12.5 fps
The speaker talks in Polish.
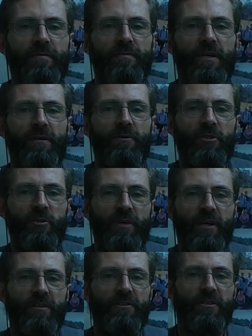W Jego
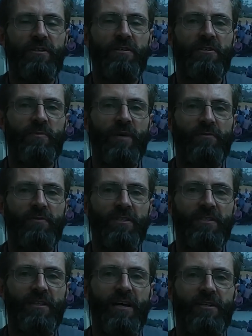śmierci i
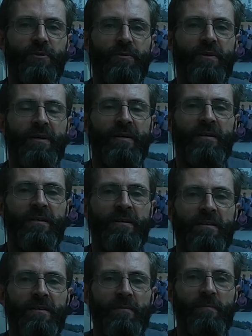zmartwychwstaniu
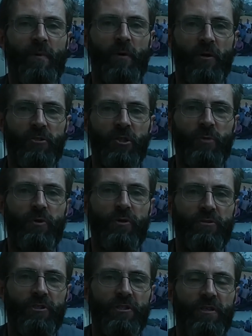
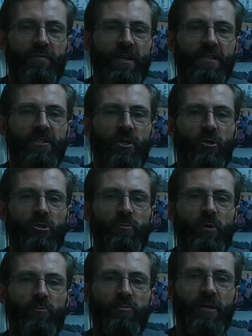otrzymują życie wieczne,
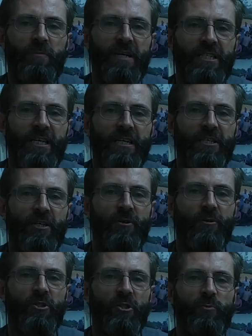otrzymują przebaczenie,
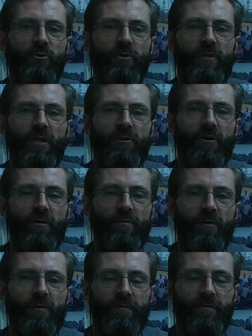otrzymują na
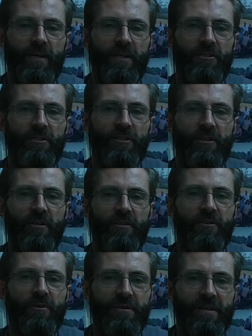nowo wejście
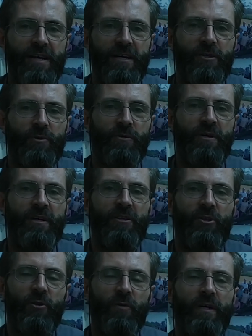do raju,
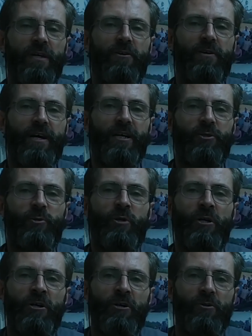nowego raju,
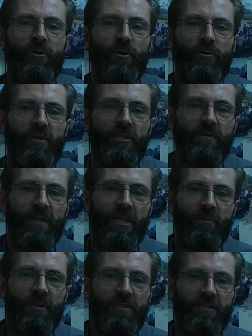do Królestwa
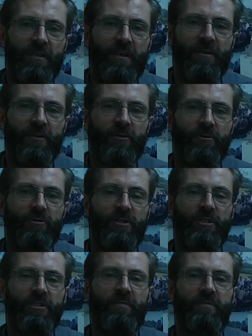Niebieskiego, do
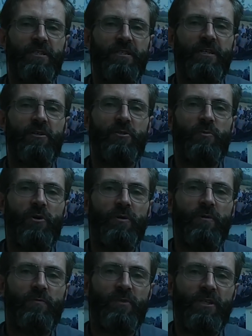życia wiecznego z
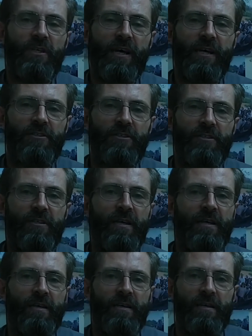Bogiem w przyjaźni
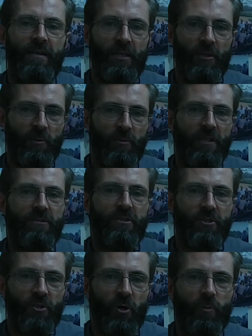i między
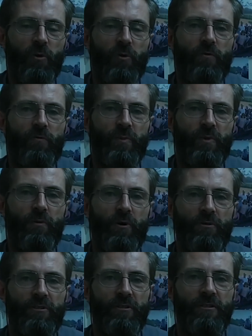sobą w
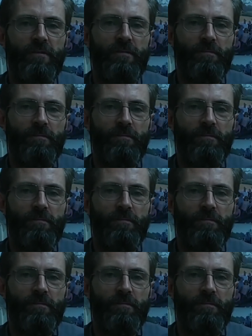miłości.